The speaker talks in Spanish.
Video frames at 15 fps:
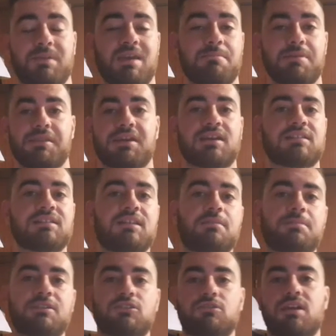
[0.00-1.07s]
que empiezan a
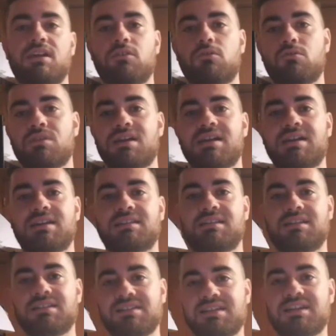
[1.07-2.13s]
tener personajes con unas
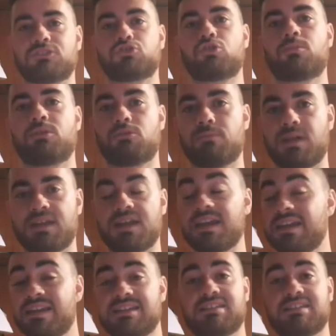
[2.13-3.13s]
características sobrehumanas.